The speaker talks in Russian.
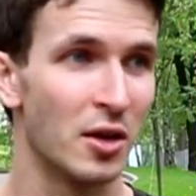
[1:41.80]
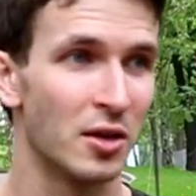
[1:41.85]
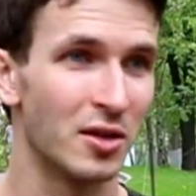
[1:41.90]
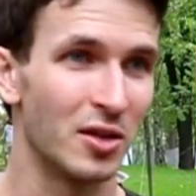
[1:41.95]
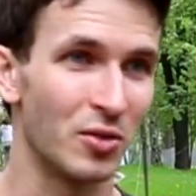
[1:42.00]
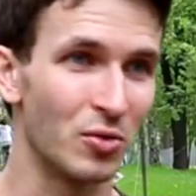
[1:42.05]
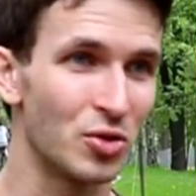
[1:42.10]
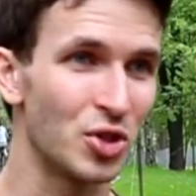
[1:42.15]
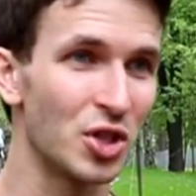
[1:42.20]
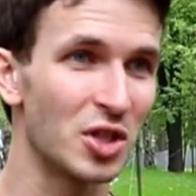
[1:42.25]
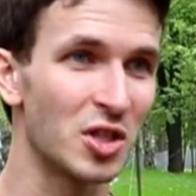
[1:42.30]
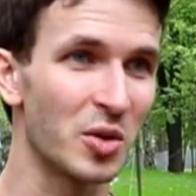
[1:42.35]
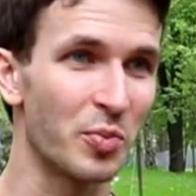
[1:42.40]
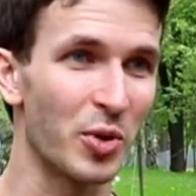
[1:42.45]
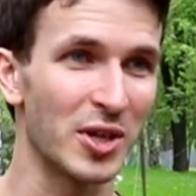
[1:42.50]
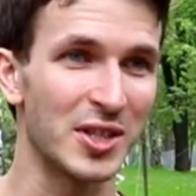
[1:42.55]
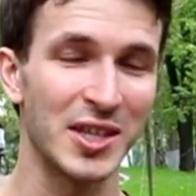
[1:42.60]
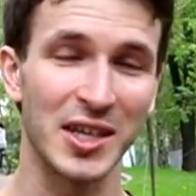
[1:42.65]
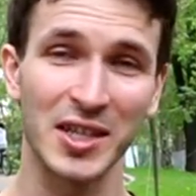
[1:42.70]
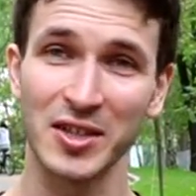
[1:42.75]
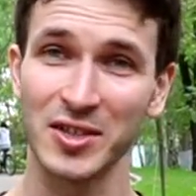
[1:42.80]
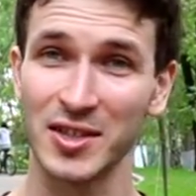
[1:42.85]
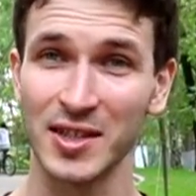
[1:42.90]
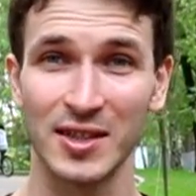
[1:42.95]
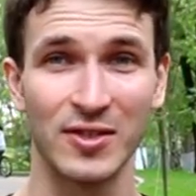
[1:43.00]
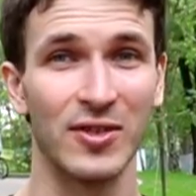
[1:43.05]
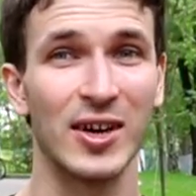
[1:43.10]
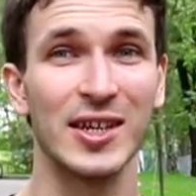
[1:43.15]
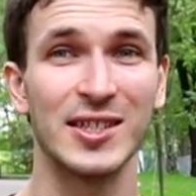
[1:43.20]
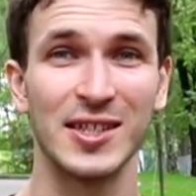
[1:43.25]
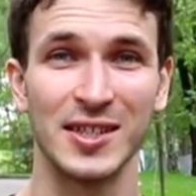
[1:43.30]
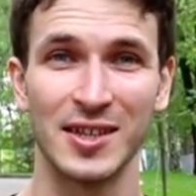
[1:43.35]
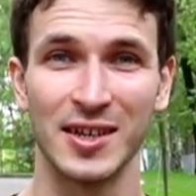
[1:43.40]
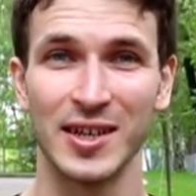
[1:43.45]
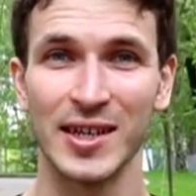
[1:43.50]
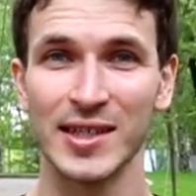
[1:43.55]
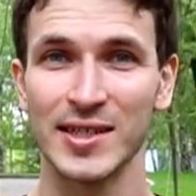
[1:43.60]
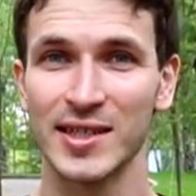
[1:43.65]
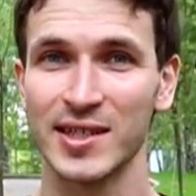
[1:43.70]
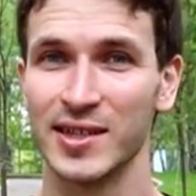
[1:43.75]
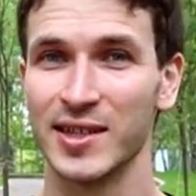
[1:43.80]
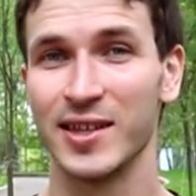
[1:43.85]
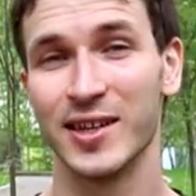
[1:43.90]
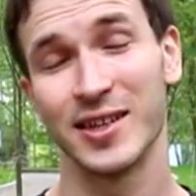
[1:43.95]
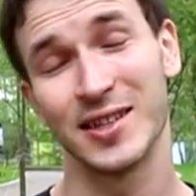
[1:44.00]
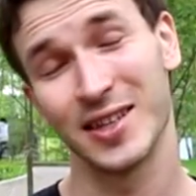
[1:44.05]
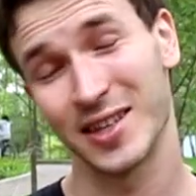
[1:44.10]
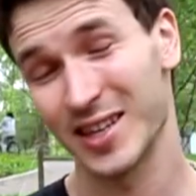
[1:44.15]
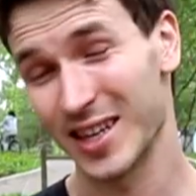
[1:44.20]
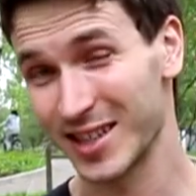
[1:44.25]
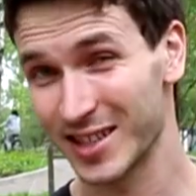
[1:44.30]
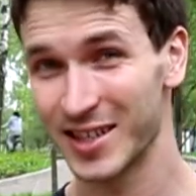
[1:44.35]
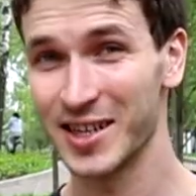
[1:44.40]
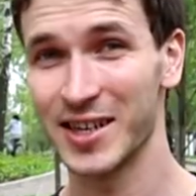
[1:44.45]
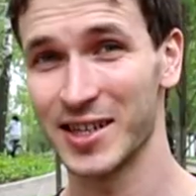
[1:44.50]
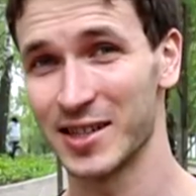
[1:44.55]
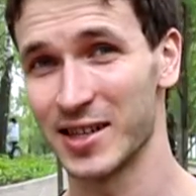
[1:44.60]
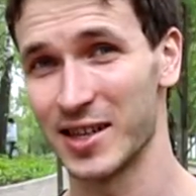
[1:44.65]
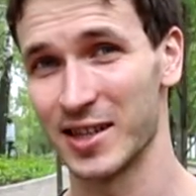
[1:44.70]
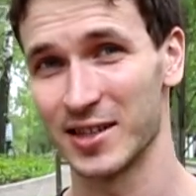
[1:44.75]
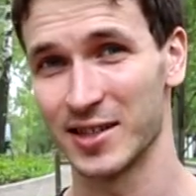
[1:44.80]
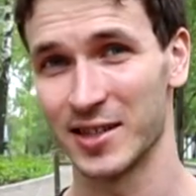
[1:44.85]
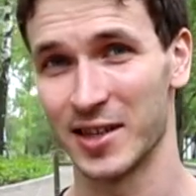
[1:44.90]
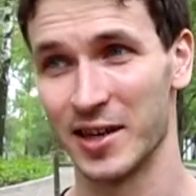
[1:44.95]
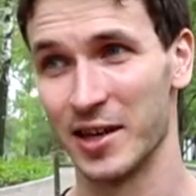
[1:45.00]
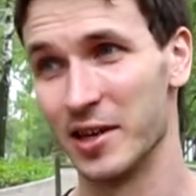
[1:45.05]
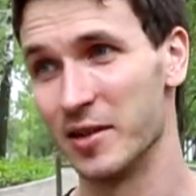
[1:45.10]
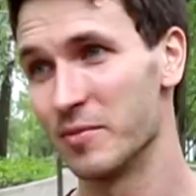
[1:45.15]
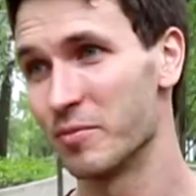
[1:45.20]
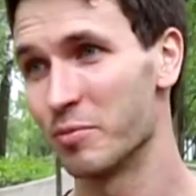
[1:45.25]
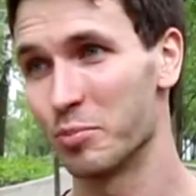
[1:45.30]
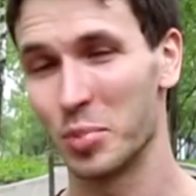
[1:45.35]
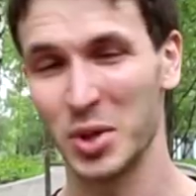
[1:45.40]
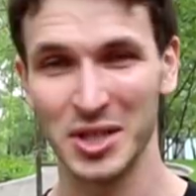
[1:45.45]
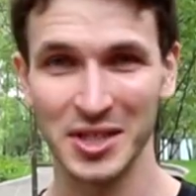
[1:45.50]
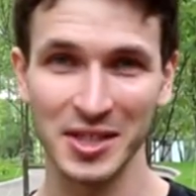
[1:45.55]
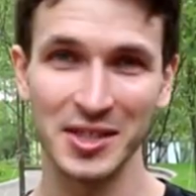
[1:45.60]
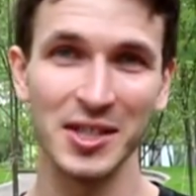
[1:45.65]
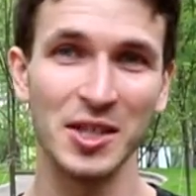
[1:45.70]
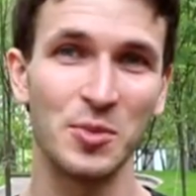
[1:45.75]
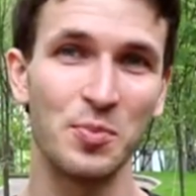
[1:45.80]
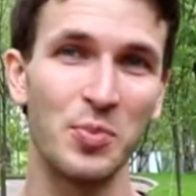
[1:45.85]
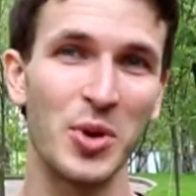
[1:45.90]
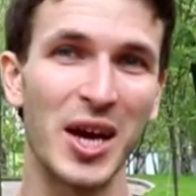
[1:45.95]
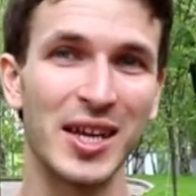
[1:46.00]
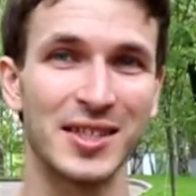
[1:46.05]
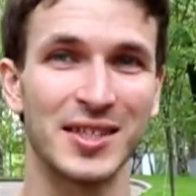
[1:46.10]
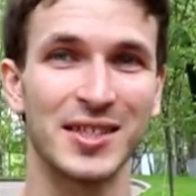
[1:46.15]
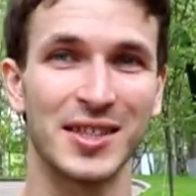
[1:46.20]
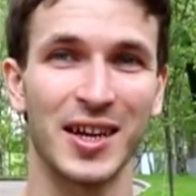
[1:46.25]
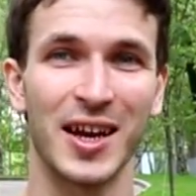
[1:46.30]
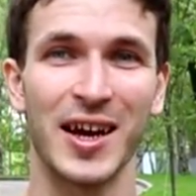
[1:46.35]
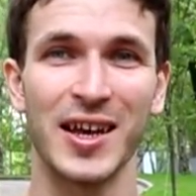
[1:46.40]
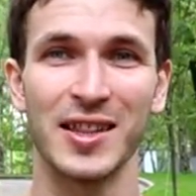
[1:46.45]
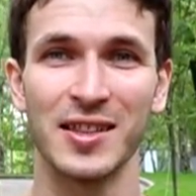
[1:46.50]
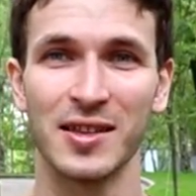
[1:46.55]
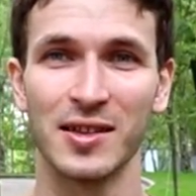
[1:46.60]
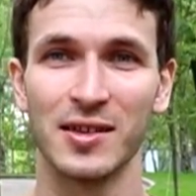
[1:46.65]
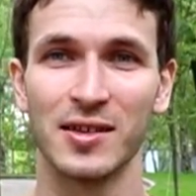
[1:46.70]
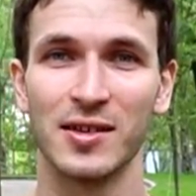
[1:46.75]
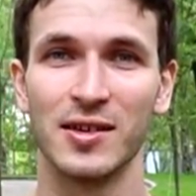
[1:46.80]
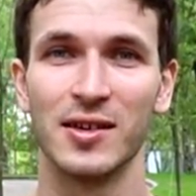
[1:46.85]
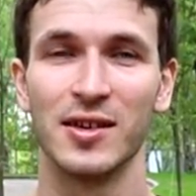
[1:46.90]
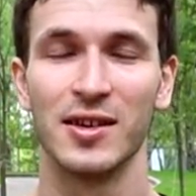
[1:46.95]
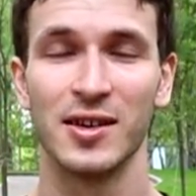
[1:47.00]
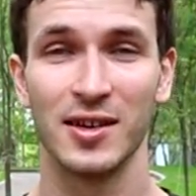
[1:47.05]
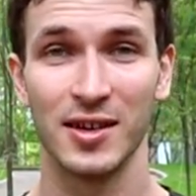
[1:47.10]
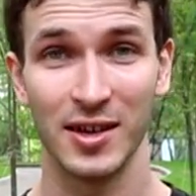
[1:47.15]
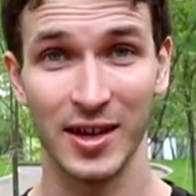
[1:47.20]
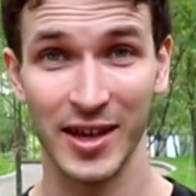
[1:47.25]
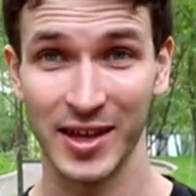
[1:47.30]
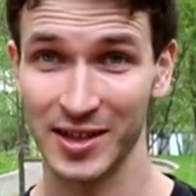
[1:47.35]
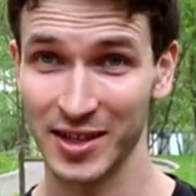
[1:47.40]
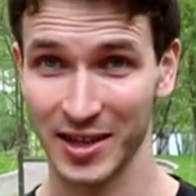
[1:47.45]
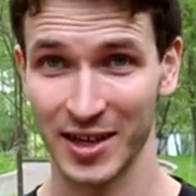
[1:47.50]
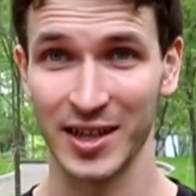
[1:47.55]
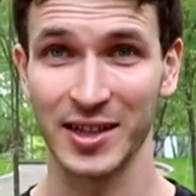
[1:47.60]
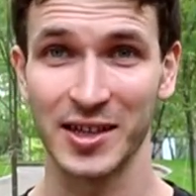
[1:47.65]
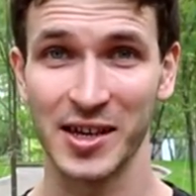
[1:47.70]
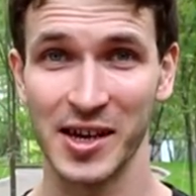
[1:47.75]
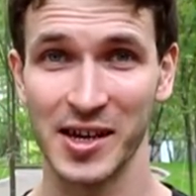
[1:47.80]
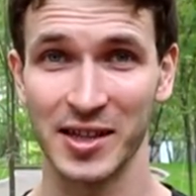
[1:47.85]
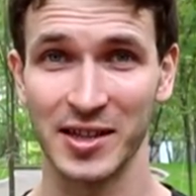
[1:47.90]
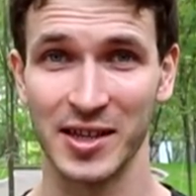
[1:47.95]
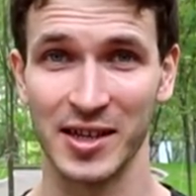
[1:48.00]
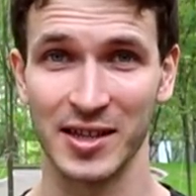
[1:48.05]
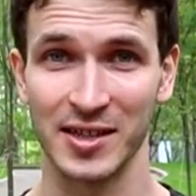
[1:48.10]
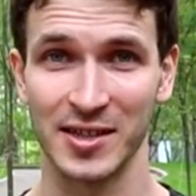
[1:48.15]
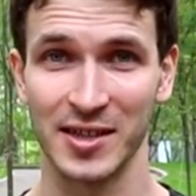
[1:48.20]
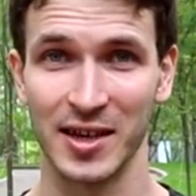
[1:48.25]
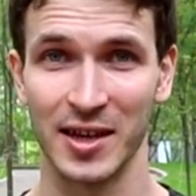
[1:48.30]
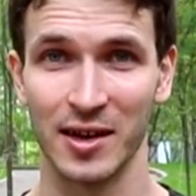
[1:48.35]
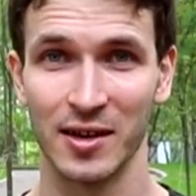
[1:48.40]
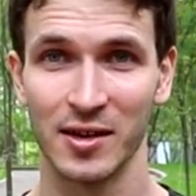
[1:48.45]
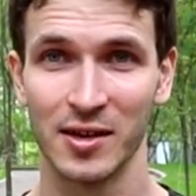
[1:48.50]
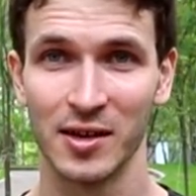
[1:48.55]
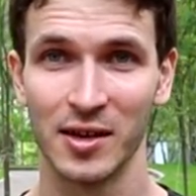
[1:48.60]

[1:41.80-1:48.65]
Научиться подтягиваться 20 раз – это конкретная цель. Посетить 5 стран – это конкретная цель.